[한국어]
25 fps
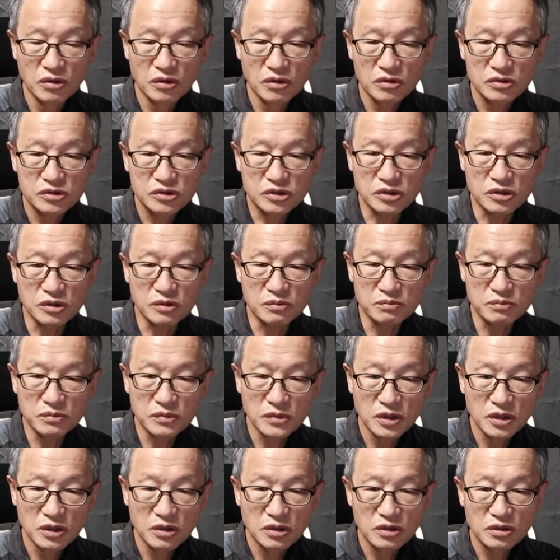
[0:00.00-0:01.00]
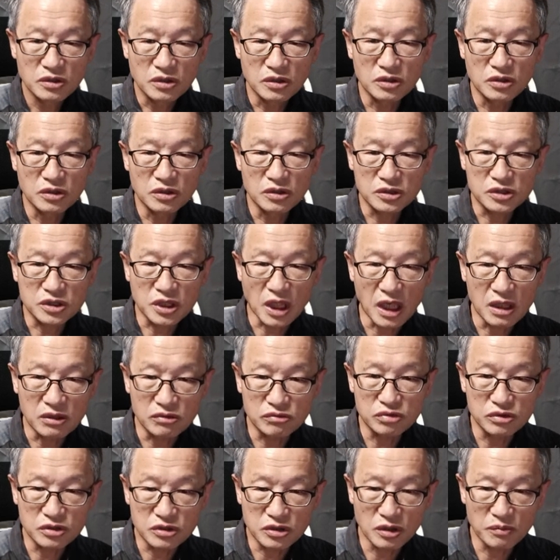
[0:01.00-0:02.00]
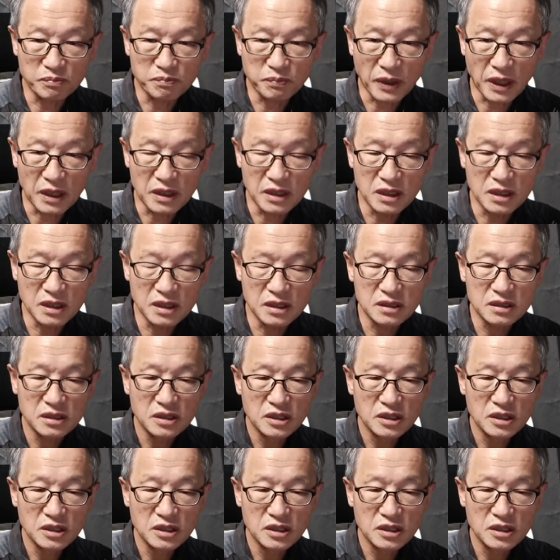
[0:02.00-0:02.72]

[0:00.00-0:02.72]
지금 그 살고 있던 팔,